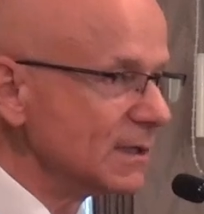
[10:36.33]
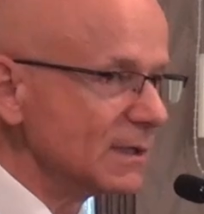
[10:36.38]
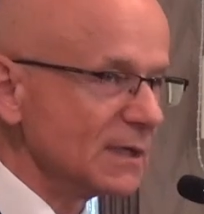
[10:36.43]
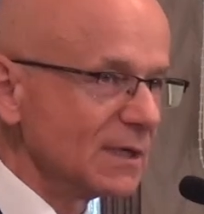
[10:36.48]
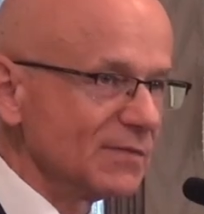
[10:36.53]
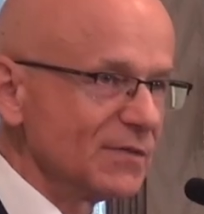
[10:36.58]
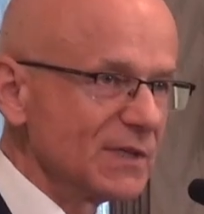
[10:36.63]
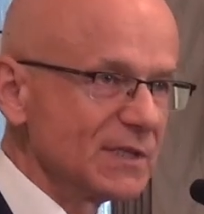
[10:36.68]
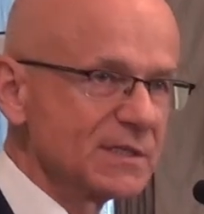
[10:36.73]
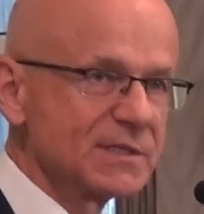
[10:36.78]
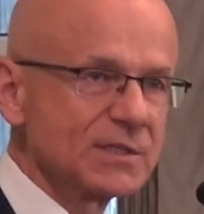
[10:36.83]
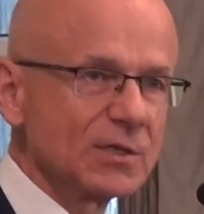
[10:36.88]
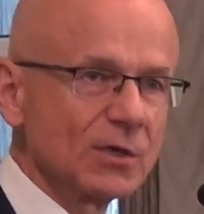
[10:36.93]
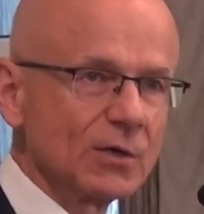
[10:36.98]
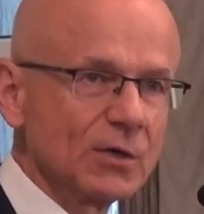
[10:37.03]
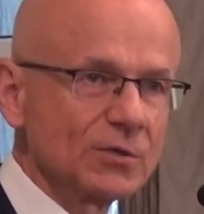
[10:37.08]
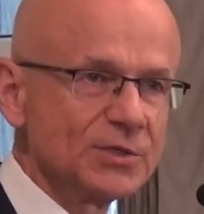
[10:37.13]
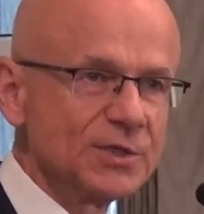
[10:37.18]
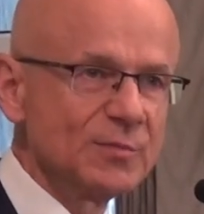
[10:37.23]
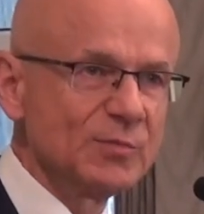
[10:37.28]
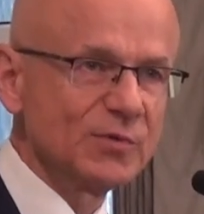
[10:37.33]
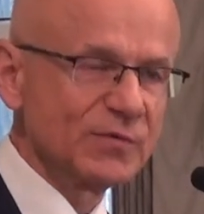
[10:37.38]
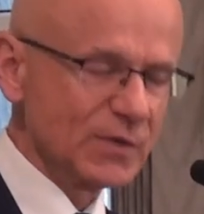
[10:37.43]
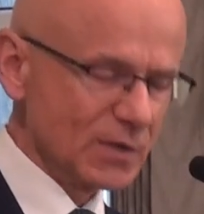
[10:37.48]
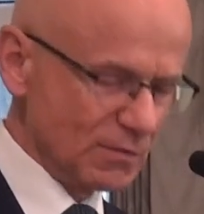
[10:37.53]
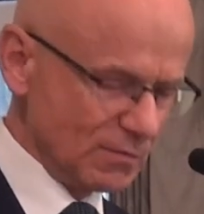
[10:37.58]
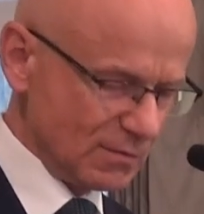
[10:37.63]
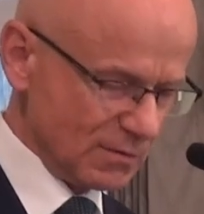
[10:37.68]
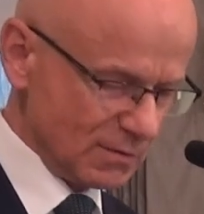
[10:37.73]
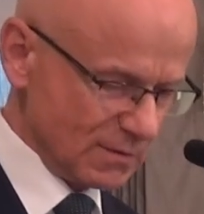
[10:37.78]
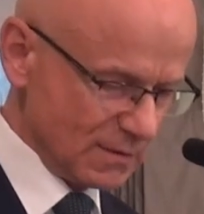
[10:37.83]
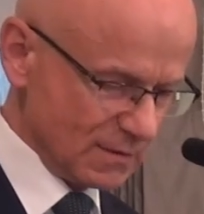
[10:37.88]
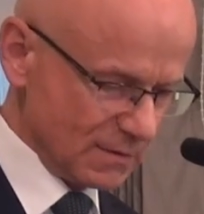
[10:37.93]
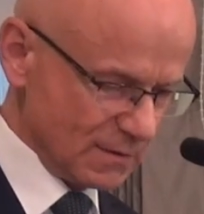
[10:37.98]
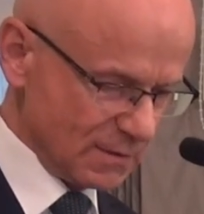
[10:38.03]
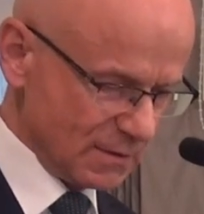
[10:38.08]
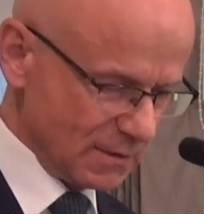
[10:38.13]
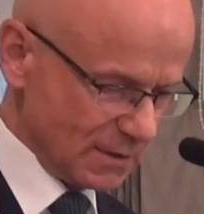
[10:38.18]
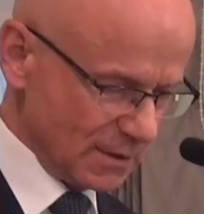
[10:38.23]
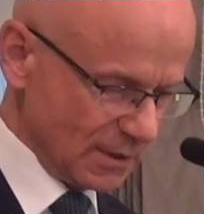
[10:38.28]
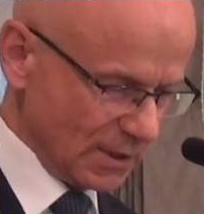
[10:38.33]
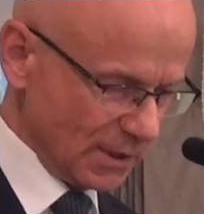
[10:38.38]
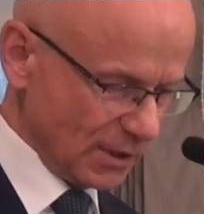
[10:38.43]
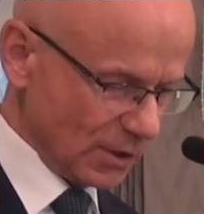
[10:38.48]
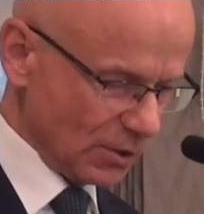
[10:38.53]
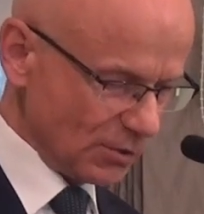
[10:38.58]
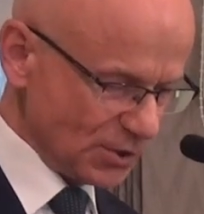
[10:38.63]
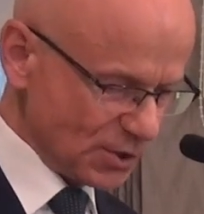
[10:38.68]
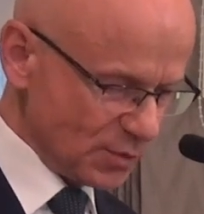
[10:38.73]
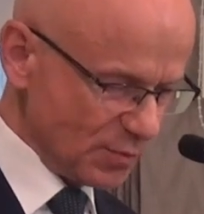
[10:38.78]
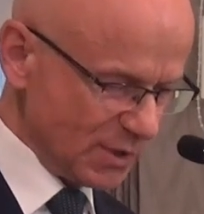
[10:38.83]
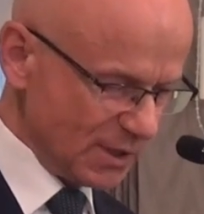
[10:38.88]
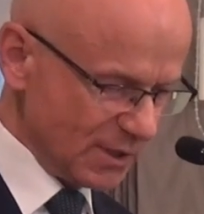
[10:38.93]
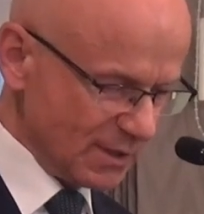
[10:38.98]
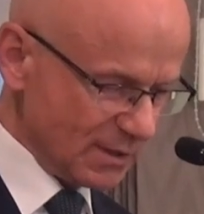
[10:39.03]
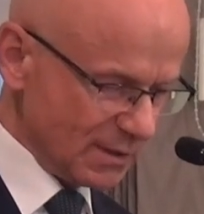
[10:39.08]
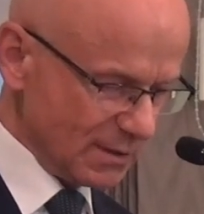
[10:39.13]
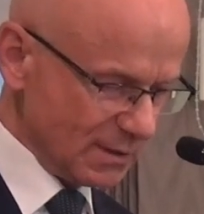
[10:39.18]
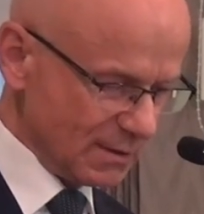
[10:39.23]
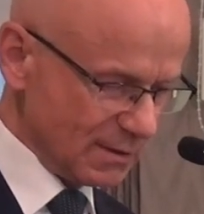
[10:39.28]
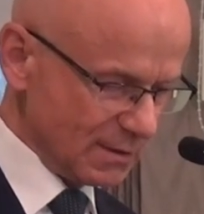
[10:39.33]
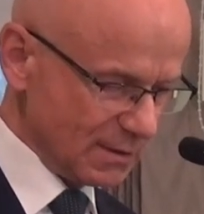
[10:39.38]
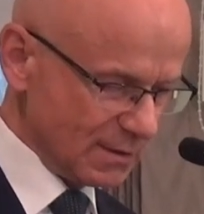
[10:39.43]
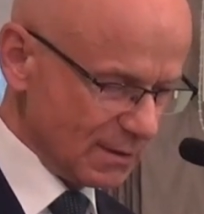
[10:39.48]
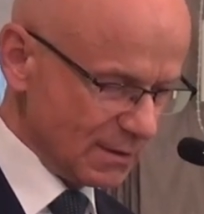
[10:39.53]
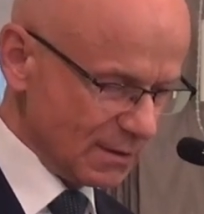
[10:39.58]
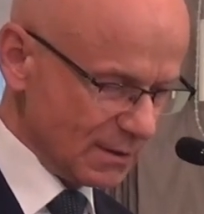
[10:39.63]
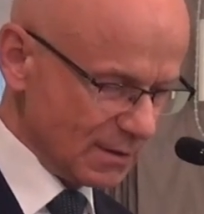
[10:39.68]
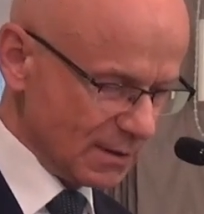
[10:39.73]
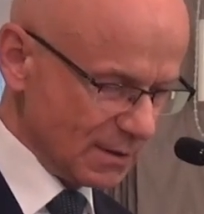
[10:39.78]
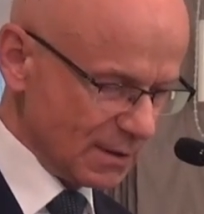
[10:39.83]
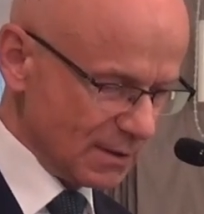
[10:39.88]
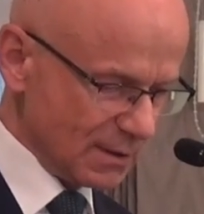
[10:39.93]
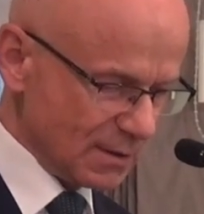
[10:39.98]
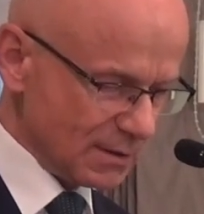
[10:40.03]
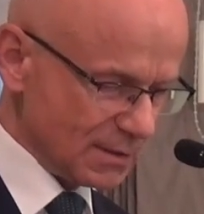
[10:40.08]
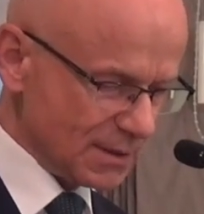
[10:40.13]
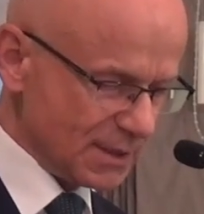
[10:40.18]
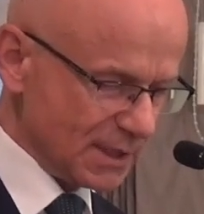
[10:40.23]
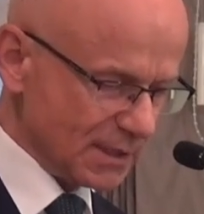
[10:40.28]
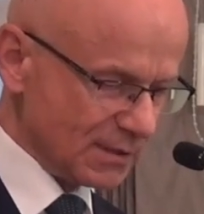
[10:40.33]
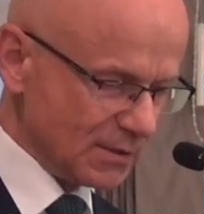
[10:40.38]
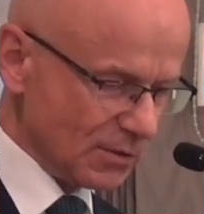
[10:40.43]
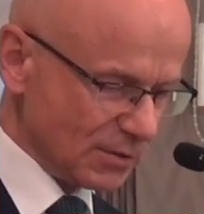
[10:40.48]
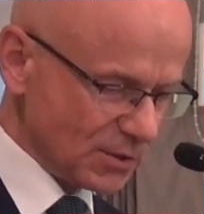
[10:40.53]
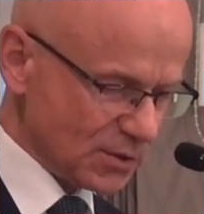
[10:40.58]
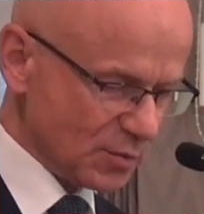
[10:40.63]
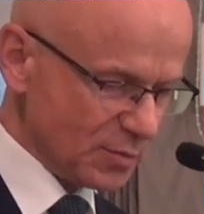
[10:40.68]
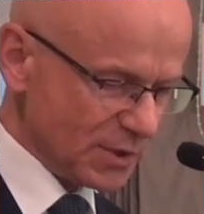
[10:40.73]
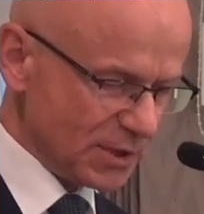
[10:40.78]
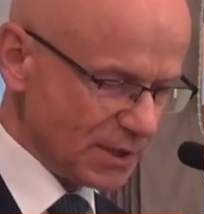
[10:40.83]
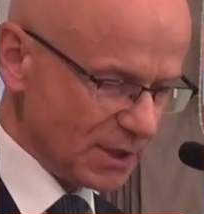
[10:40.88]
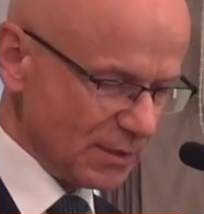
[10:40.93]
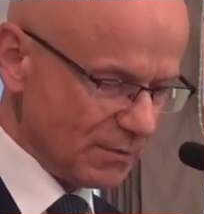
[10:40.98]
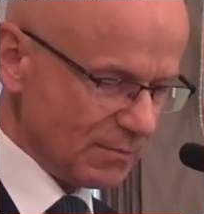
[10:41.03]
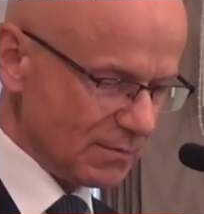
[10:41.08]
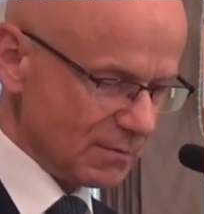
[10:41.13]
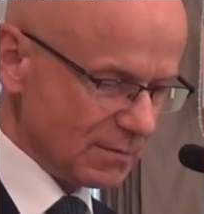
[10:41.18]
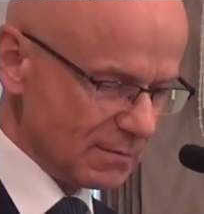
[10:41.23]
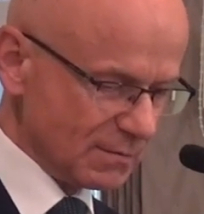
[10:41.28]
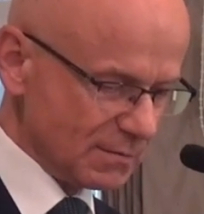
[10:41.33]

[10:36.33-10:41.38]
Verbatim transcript: A więc co oni mówią? Chodźmy, Zjednoczmy się,